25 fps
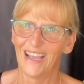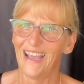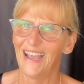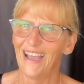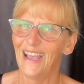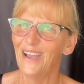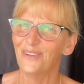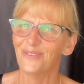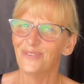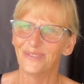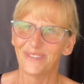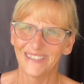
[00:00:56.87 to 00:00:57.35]

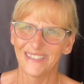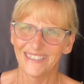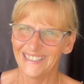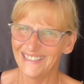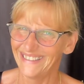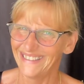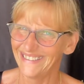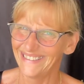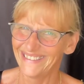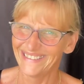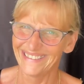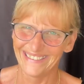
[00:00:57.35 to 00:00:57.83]

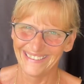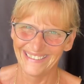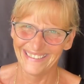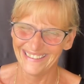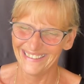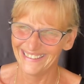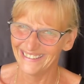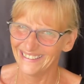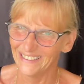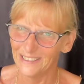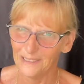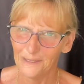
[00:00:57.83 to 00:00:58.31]
Schafskäse
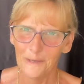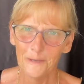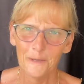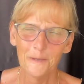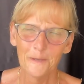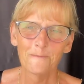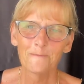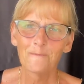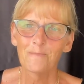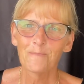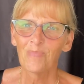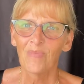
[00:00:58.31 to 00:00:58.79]
hier.
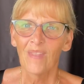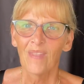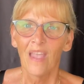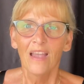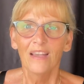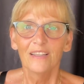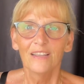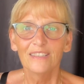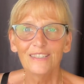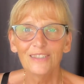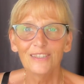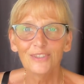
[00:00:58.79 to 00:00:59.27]

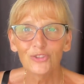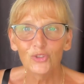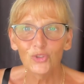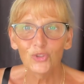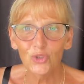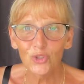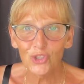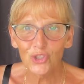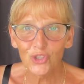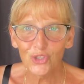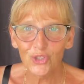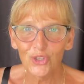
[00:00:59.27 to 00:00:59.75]
Die
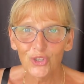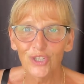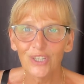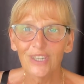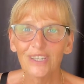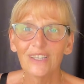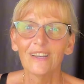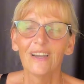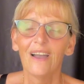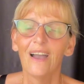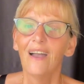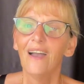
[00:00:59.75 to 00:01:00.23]
Sucuk
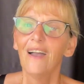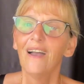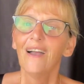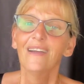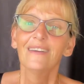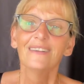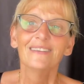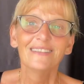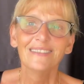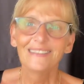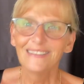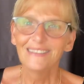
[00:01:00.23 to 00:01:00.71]

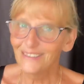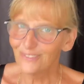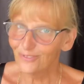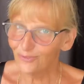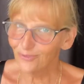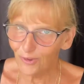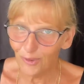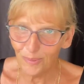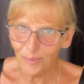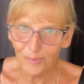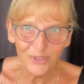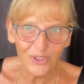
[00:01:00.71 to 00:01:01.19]

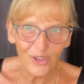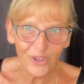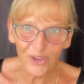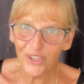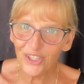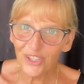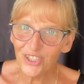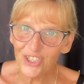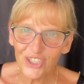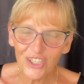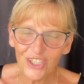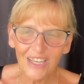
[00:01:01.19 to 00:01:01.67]
vom
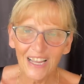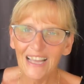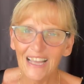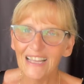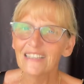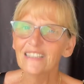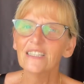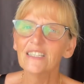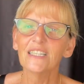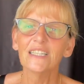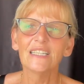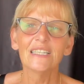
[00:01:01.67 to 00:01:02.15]

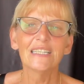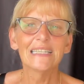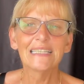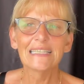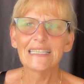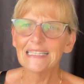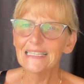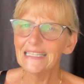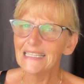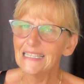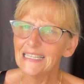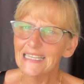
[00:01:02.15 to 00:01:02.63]
Deutschland
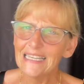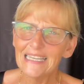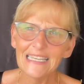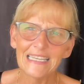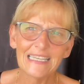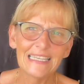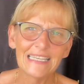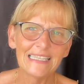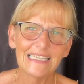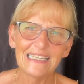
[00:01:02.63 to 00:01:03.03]
ist nicht